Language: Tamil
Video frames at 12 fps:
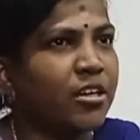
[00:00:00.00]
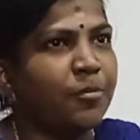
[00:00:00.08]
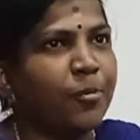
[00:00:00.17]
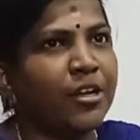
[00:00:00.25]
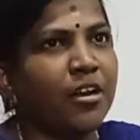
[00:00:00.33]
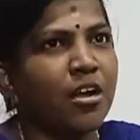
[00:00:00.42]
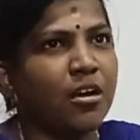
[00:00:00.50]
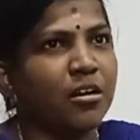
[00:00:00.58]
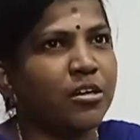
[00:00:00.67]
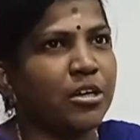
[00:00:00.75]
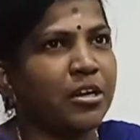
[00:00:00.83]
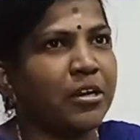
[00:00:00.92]
எப்படின்னா
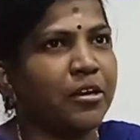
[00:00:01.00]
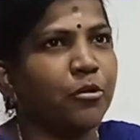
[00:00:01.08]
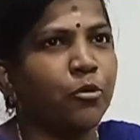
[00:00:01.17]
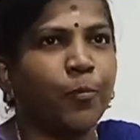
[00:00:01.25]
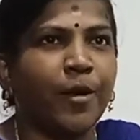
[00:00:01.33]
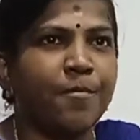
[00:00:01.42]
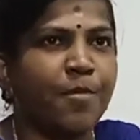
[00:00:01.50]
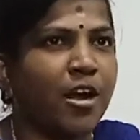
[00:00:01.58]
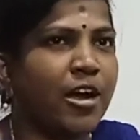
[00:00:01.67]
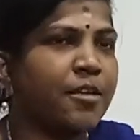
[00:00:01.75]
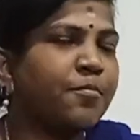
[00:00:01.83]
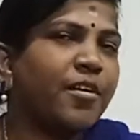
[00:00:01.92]
ஒரு படம்
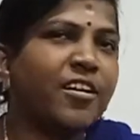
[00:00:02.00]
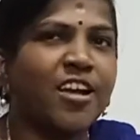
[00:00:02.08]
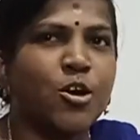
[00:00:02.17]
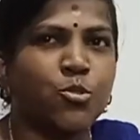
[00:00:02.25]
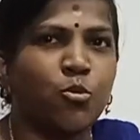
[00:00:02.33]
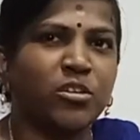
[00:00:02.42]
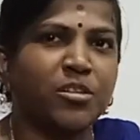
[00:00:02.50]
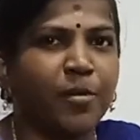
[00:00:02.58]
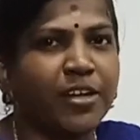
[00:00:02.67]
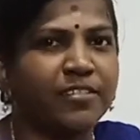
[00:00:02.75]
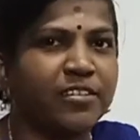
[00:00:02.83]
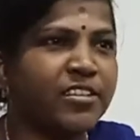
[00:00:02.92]
பார்க்க ஆரம்பிப்பாங்க நாங்கள் சொல்லுவோம் இந்த
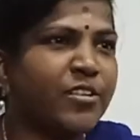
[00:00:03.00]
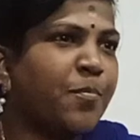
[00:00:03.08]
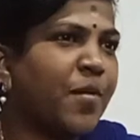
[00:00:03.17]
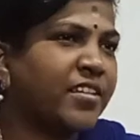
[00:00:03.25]
படம் எத்தனை தடவை